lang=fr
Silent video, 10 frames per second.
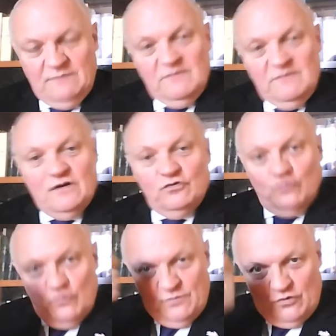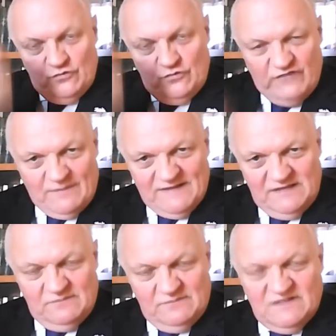Mais quand on reprend le
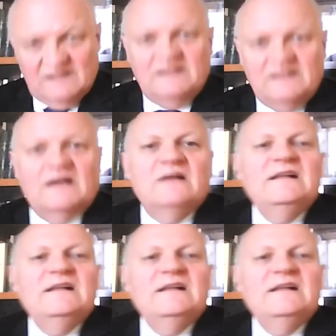verbatim, c'est-à-dire